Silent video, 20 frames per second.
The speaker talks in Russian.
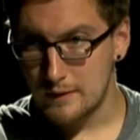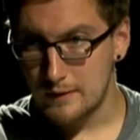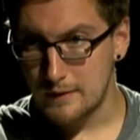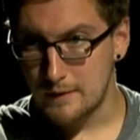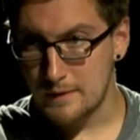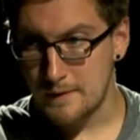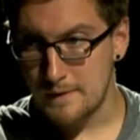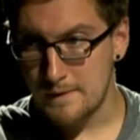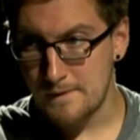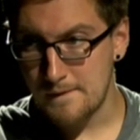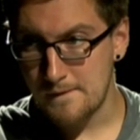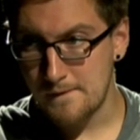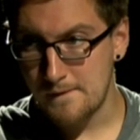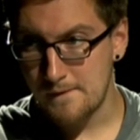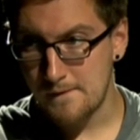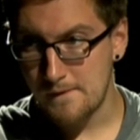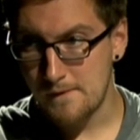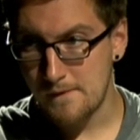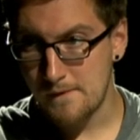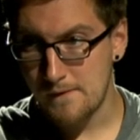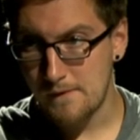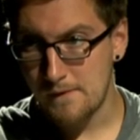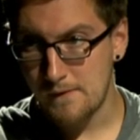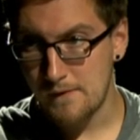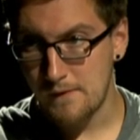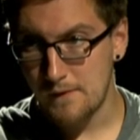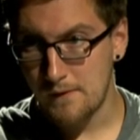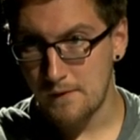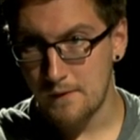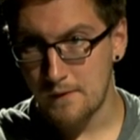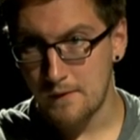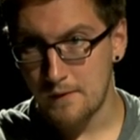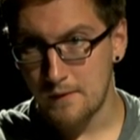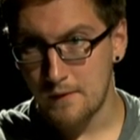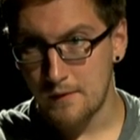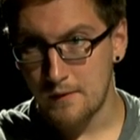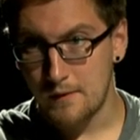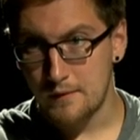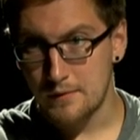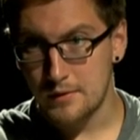э,
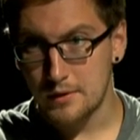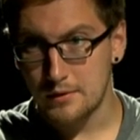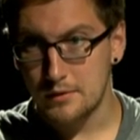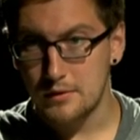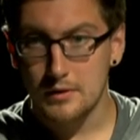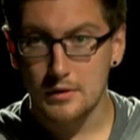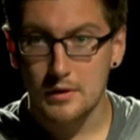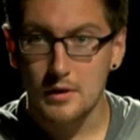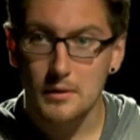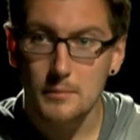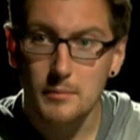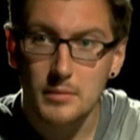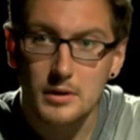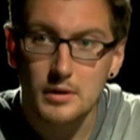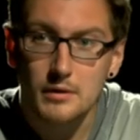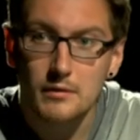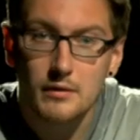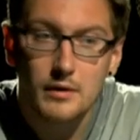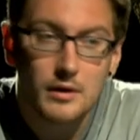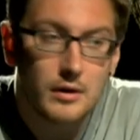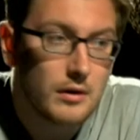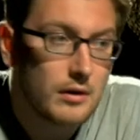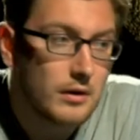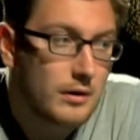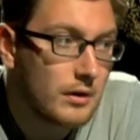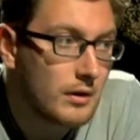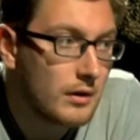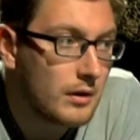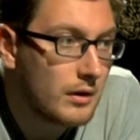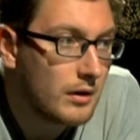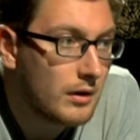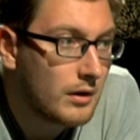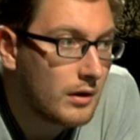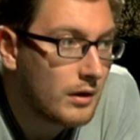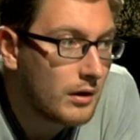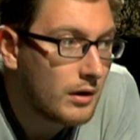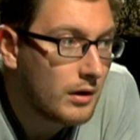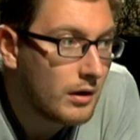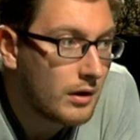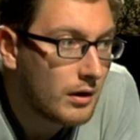нет никаких бытовых
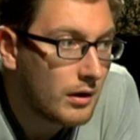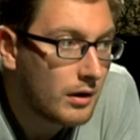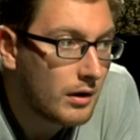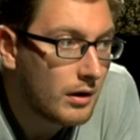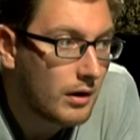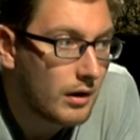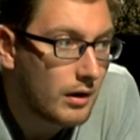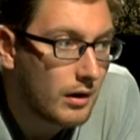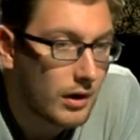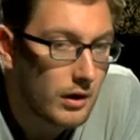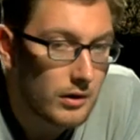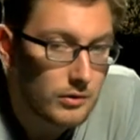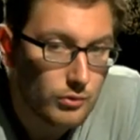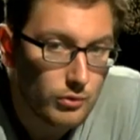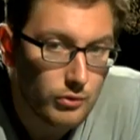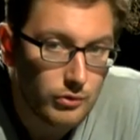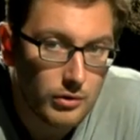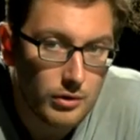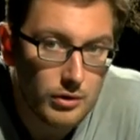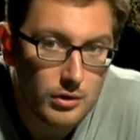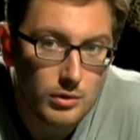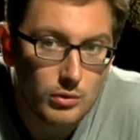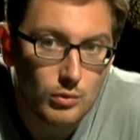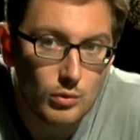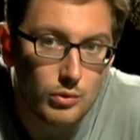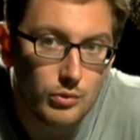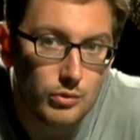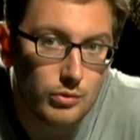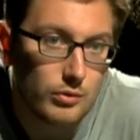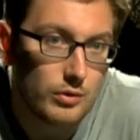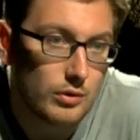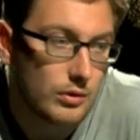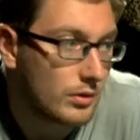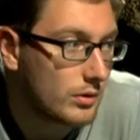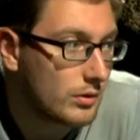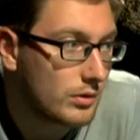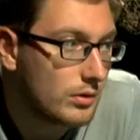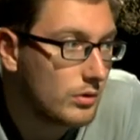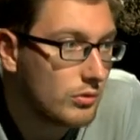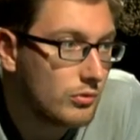ощущений точно.
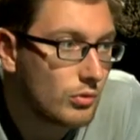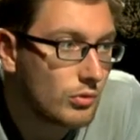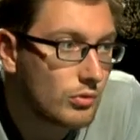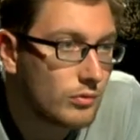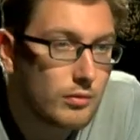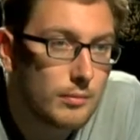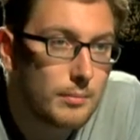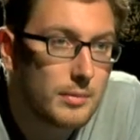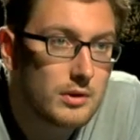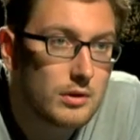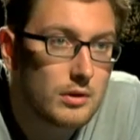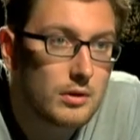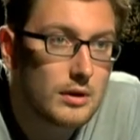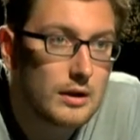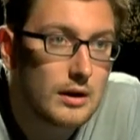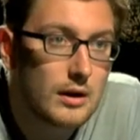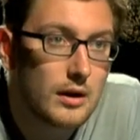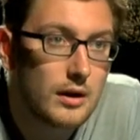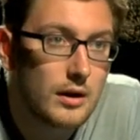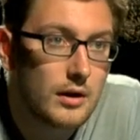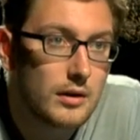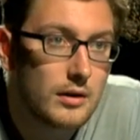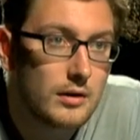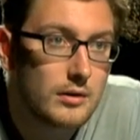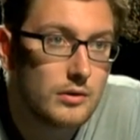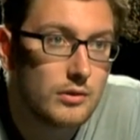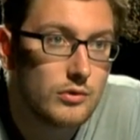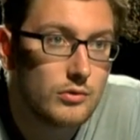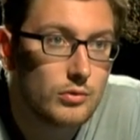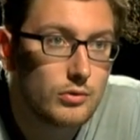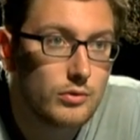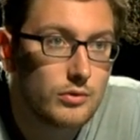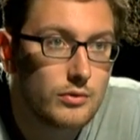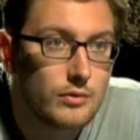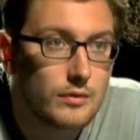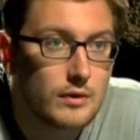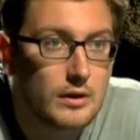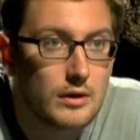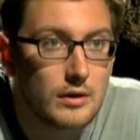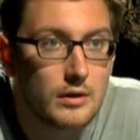Ни чувство потолка, ни
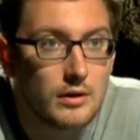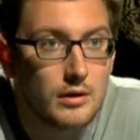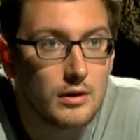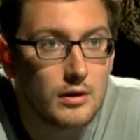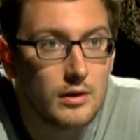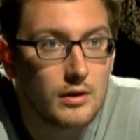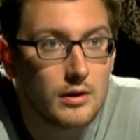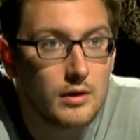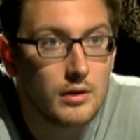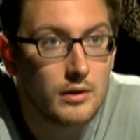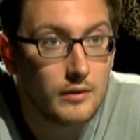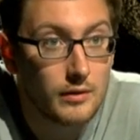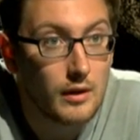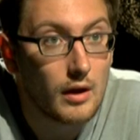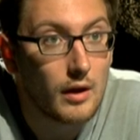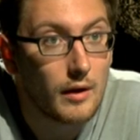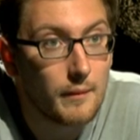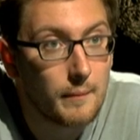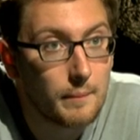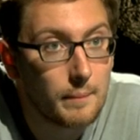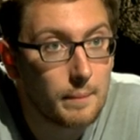чувство... Сейчас? Да.